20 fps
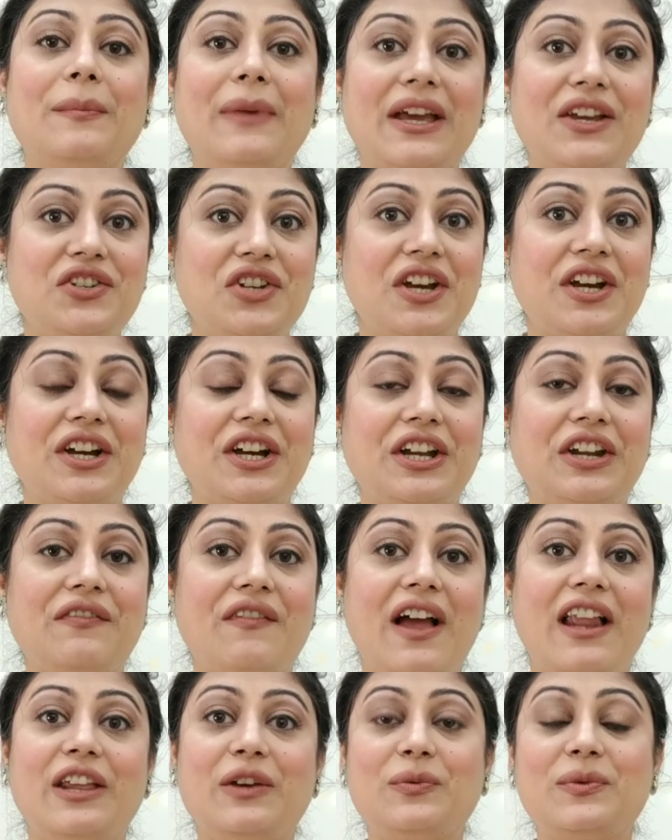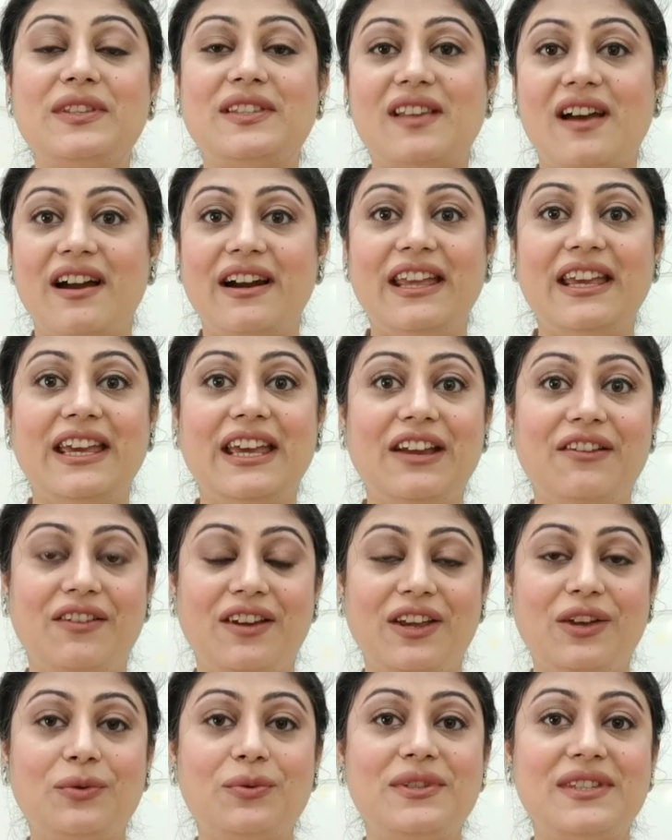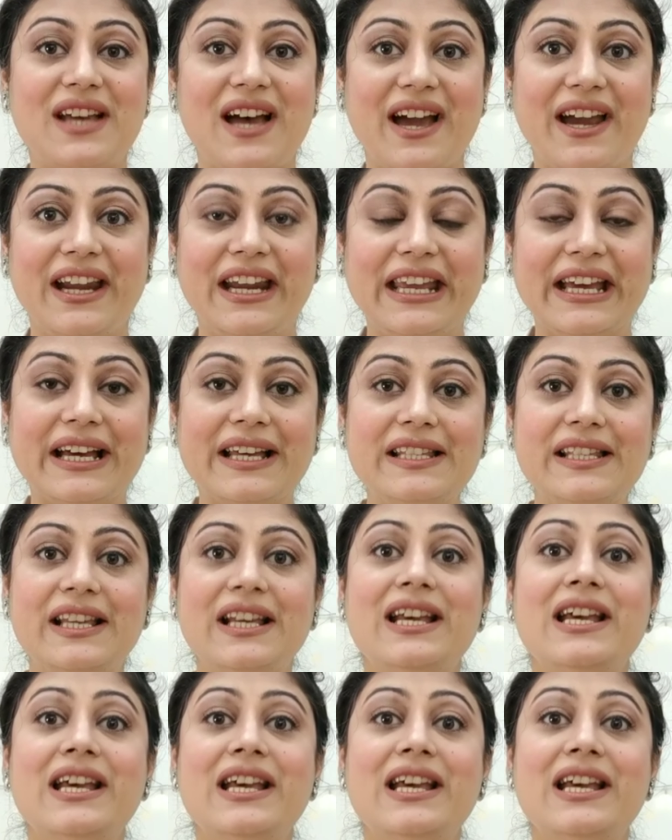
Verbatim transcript: मैं शेयर करने वाली हूँ साड़ी के रीयूज़ आइडियाज़